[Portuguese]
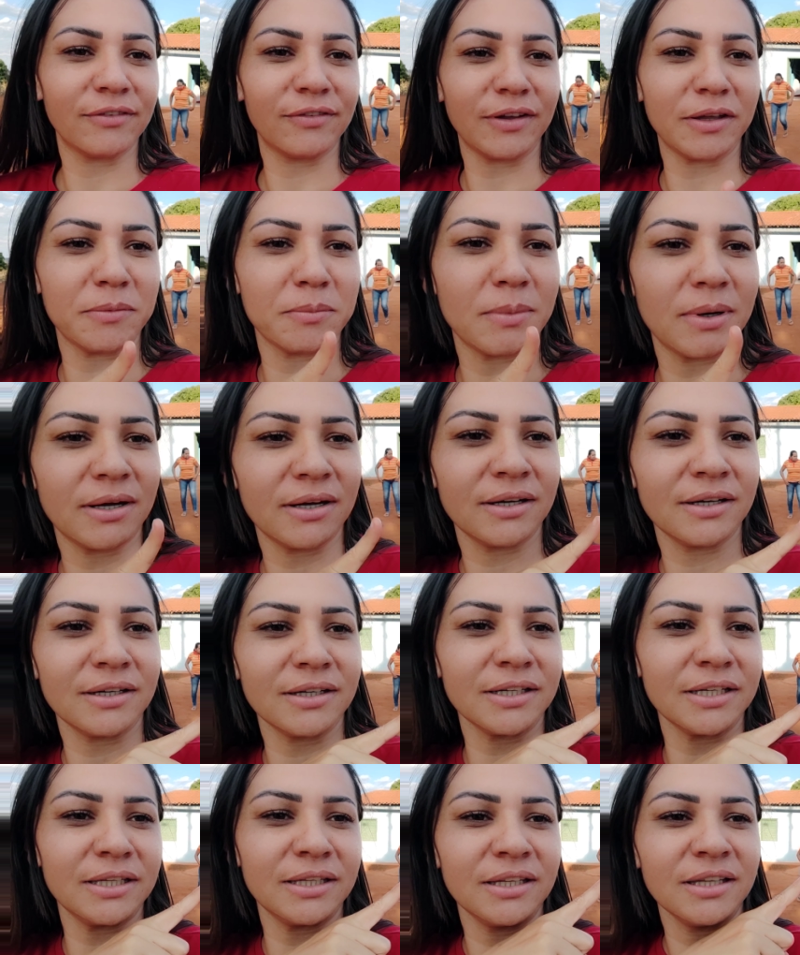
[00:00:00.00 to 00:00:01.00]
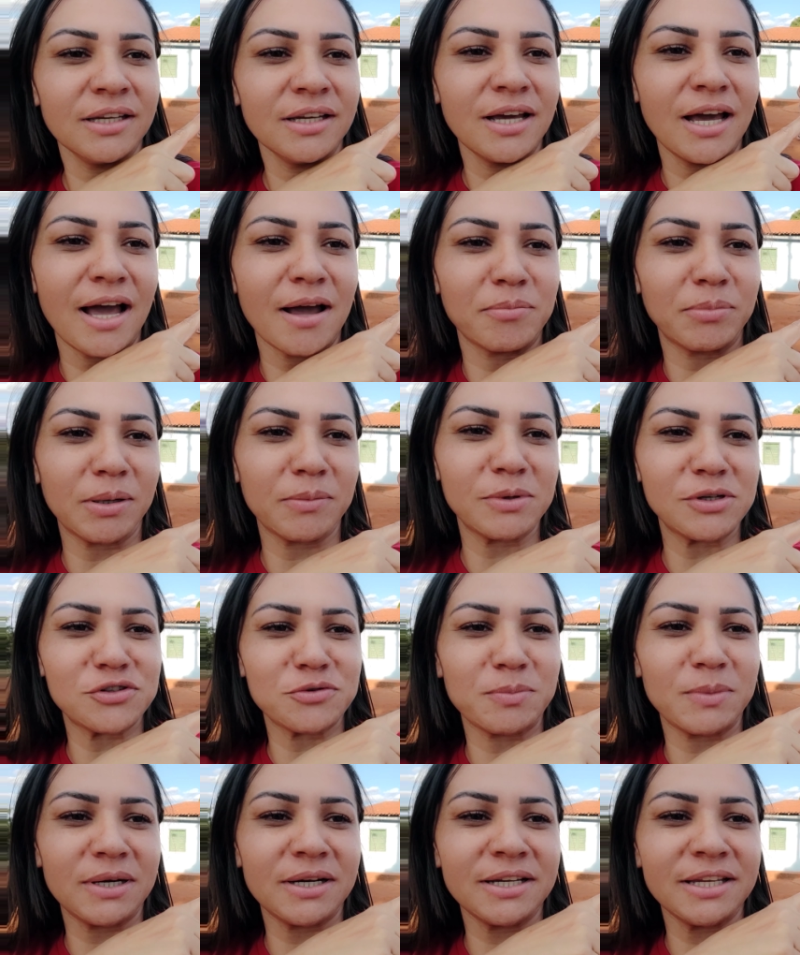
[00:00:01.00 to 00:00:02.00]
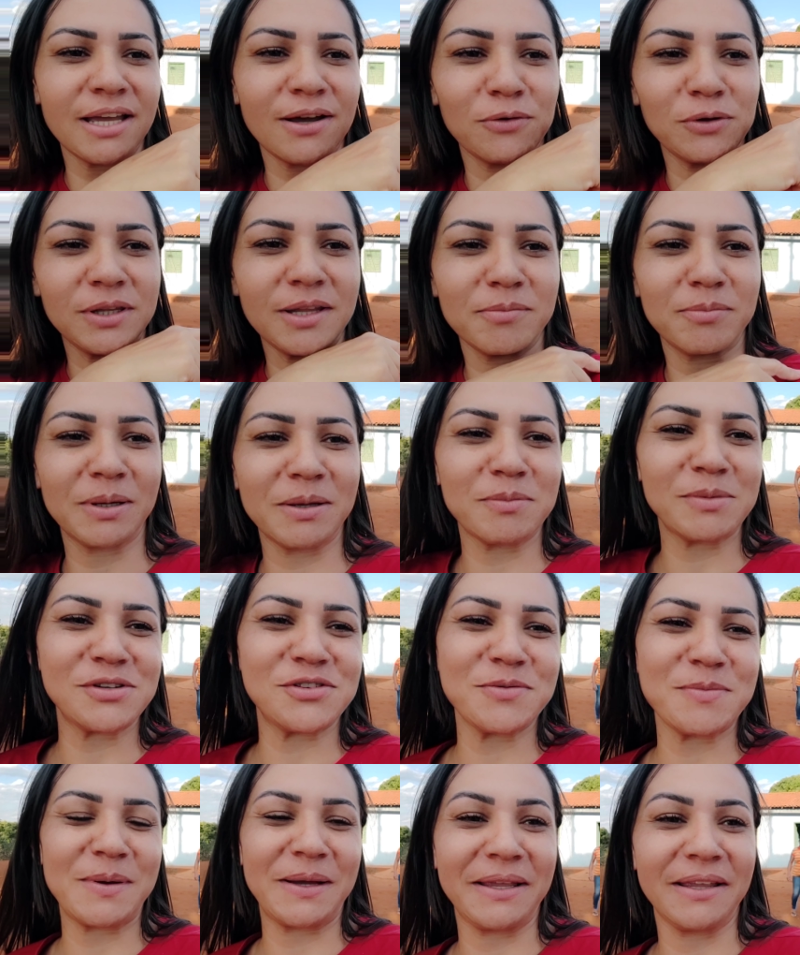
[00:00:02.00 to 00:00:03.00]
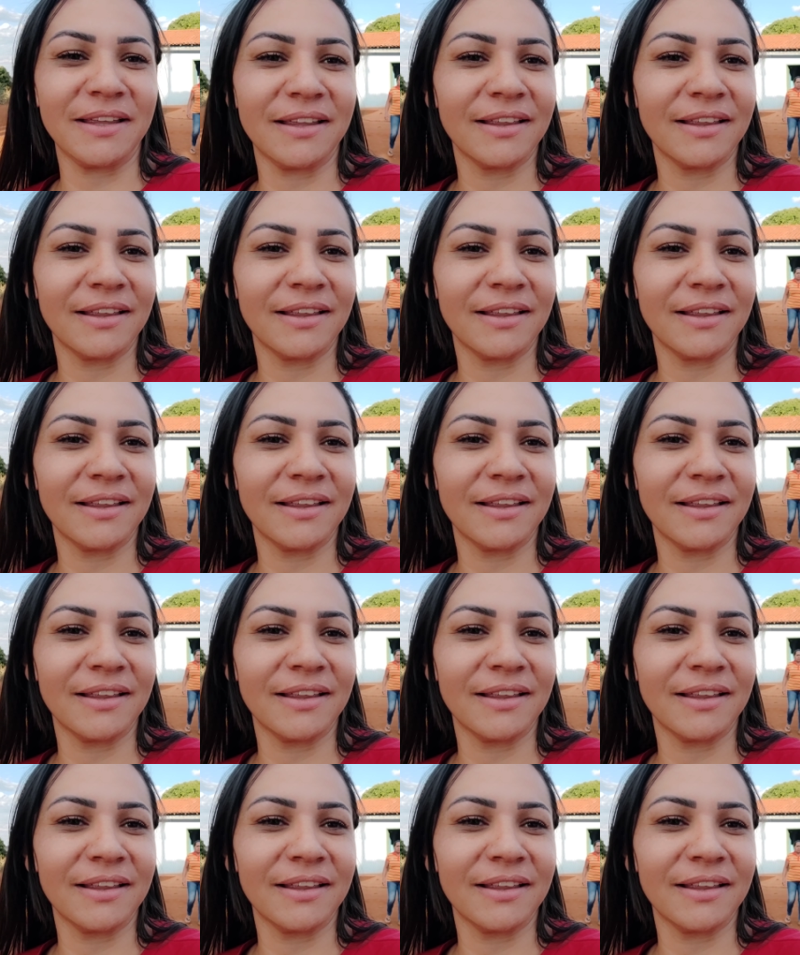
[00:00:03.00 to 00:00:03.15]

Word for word: vem mãe, a prima de mãe e a outra prima de mãe.